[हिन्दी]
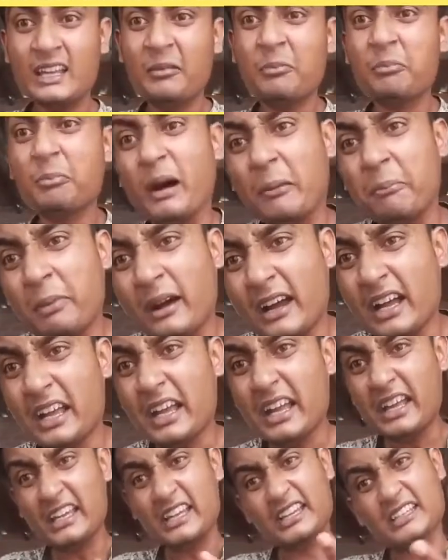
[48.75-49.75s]
पापा
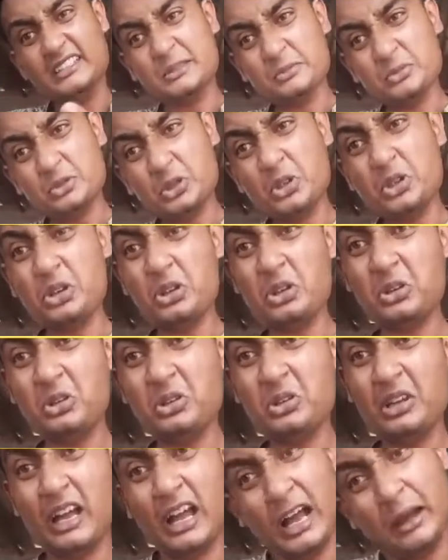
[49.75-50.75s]
एसी में सो रहे
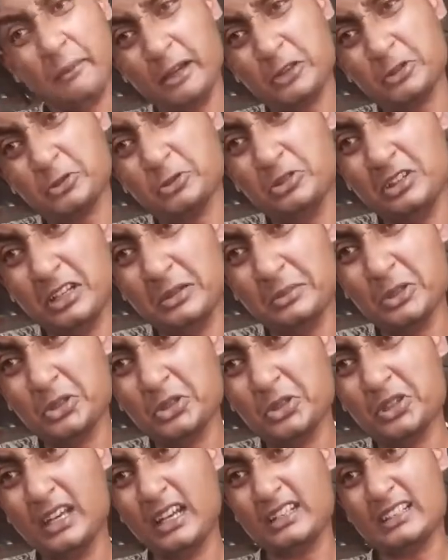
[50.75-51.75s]
हो अबे कूलर में
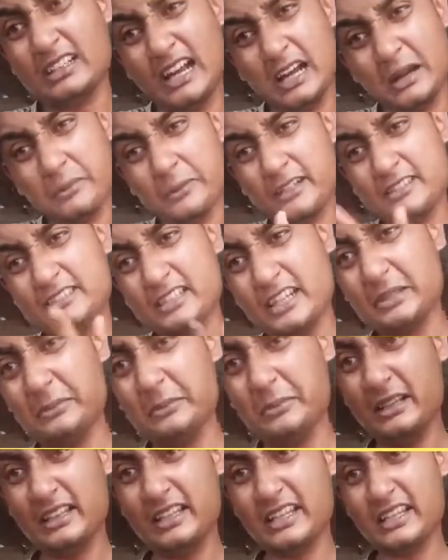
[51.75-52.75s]
सो यार गांड फट जाएगी
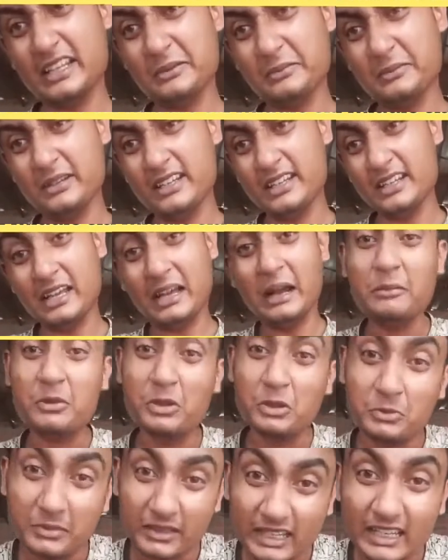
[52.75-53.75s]
बिल देने में हम
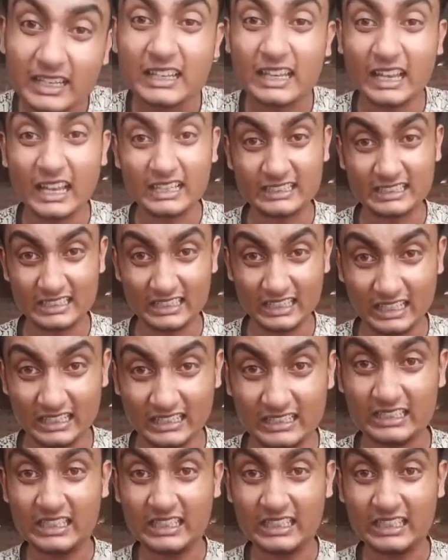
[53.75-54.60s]
लोग मिडिल क्लास है ना